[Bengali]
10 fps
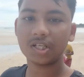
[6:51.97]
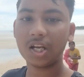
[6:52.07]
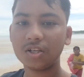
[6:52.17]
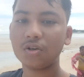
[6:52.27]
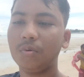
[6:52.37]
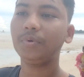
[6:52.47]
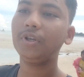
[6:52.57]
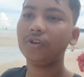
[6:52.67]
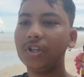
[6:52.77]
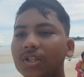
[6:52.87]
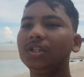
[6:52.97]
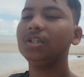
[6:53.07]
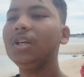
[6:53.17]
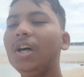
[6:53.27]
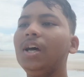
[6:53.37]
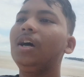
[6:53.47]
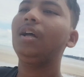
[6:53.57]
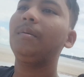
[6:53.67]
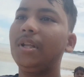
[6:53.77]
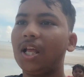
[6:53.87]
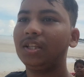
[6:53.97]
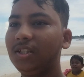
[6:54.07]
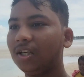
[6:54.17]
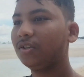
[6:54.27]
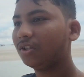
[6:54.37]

স্নান কমপ্লিট হয়ে গিয়েছে আমরা যাচ্ছি আর